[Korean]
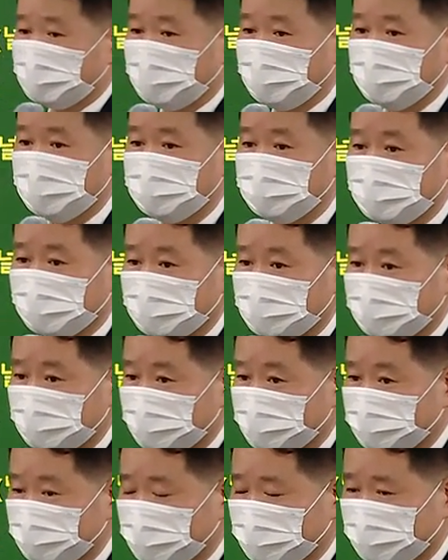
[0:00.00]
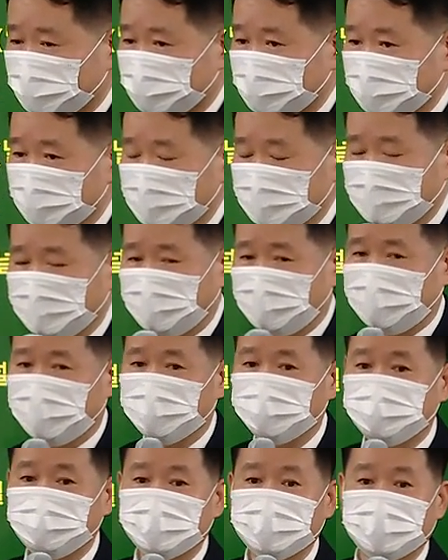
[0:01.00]
돼 있어야 되냐면
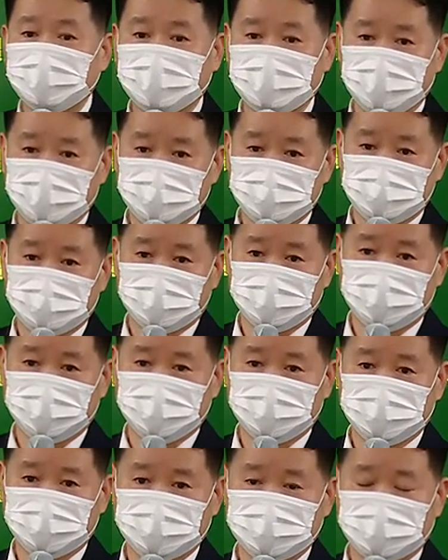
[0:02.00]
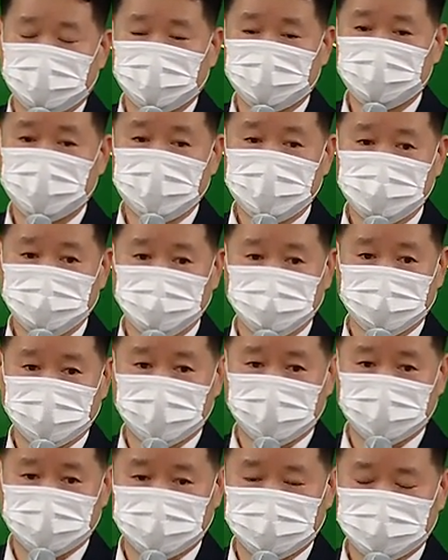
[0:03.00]
암기가 돼 있어야 돼요. 객관식
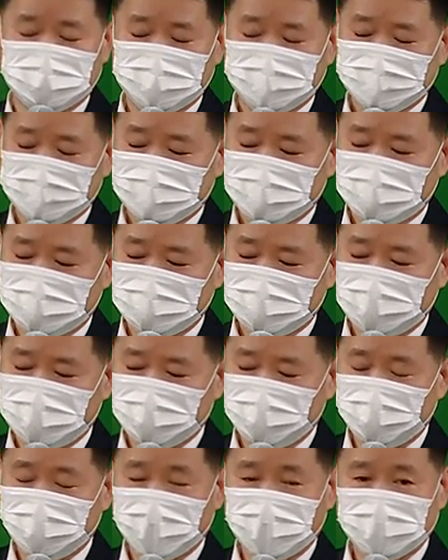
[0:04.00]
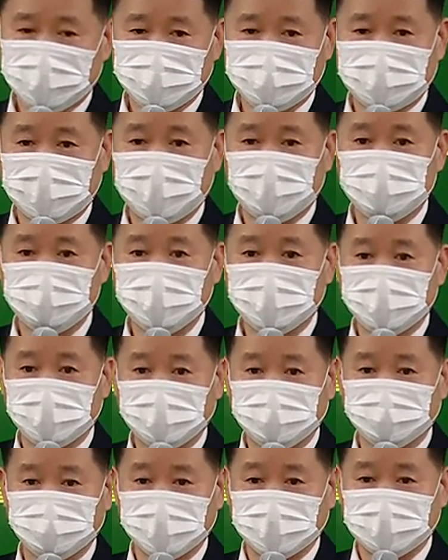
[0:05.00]
문제는 시간과의 싸움이 될
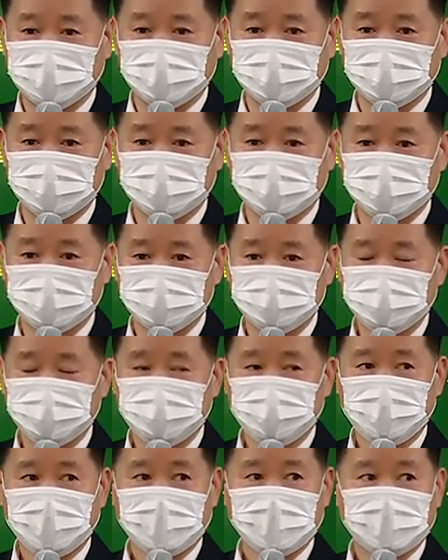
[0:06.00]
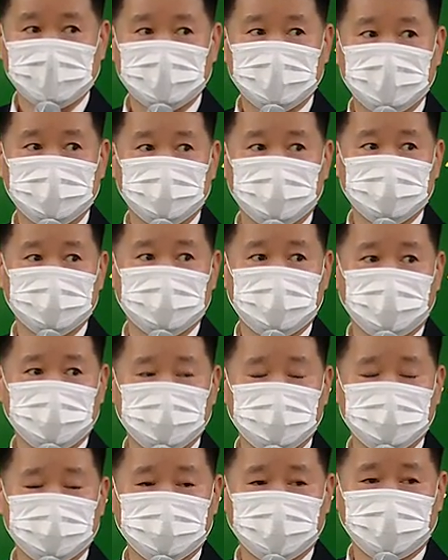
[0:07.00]
수 있거든요. 이번
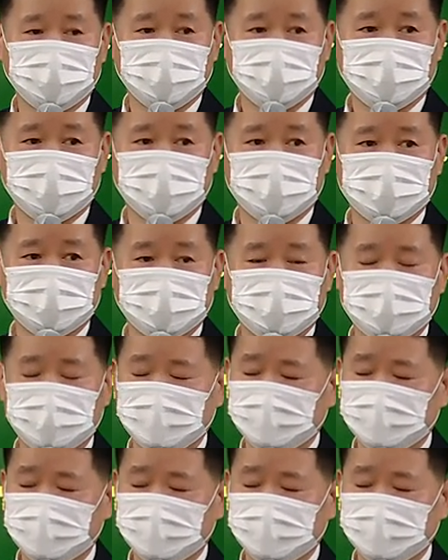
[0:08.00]
33회 때는